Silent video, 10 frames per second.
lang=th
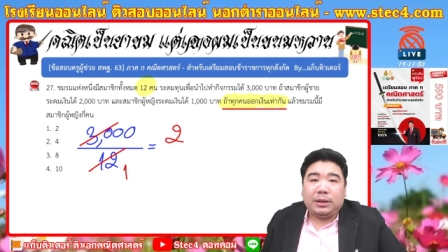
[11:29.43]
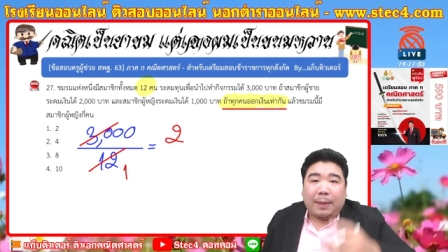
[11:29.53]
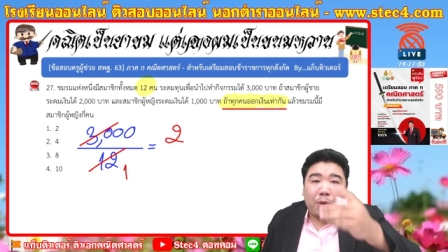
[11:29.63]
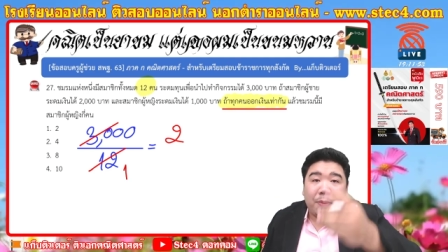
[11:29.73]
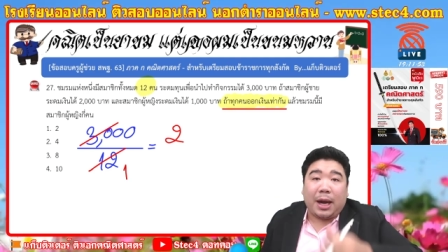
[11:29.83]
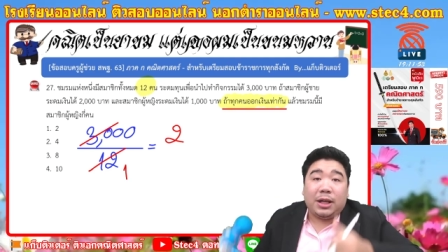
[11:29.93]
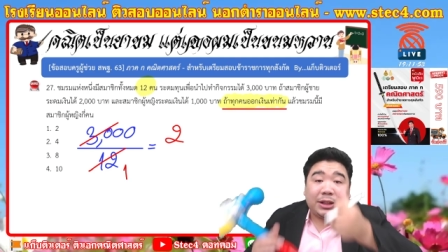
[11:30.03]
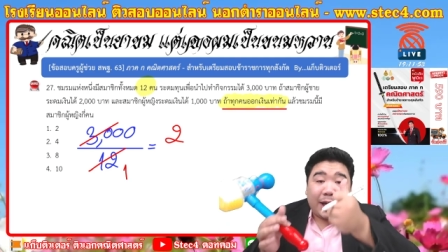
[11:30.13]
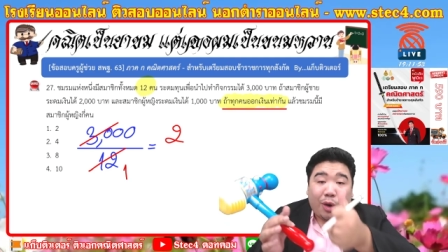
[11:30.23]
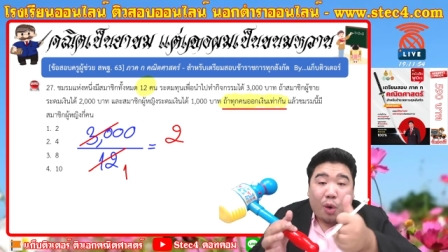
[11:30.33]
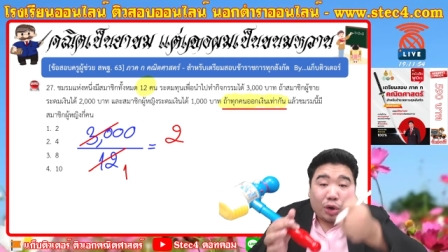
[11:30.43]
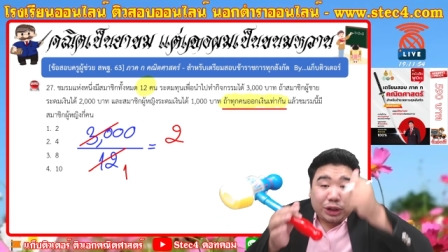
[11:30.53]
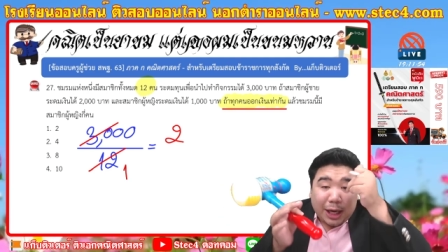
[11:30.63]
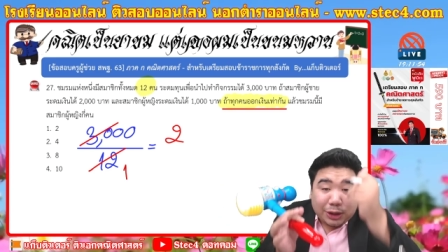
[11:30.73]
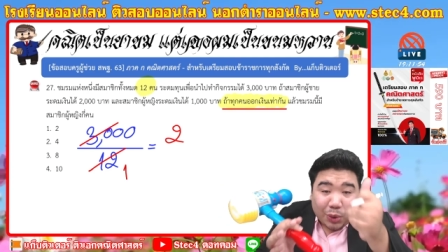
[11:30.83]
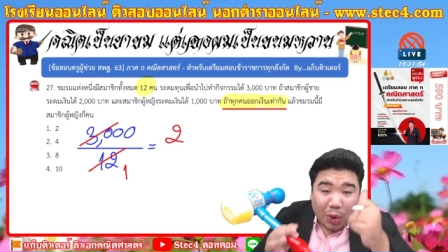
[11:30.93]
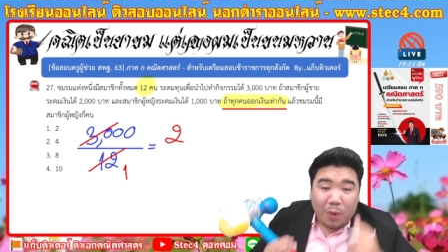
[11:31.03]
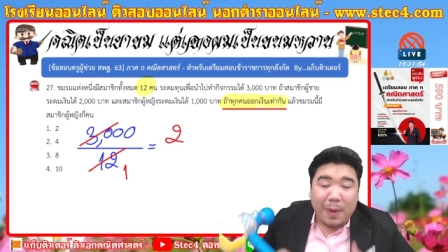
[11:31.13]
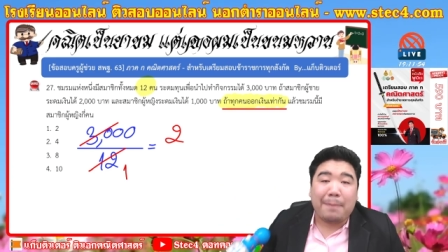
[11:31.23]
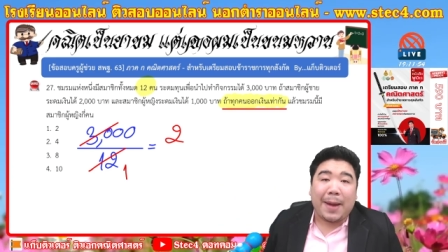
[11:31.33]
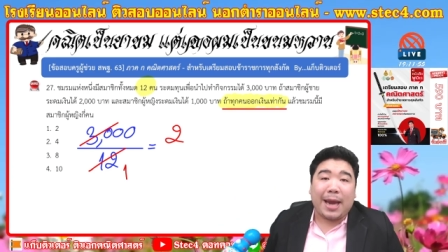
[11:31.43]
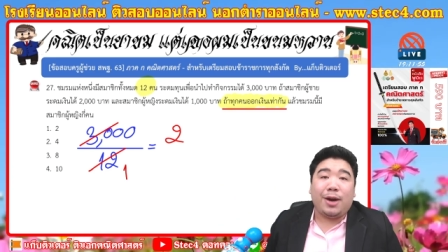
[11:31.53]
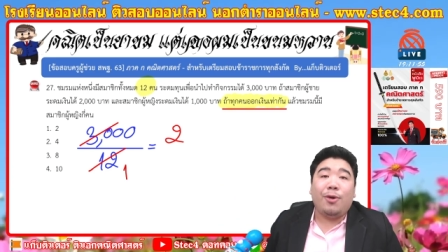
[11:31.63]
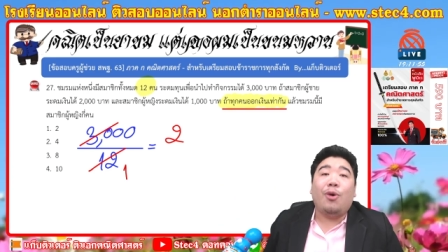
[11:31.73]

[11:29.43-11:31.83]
จับลบกันหรือเศษ6ชักศูนย์ลงมาเป็น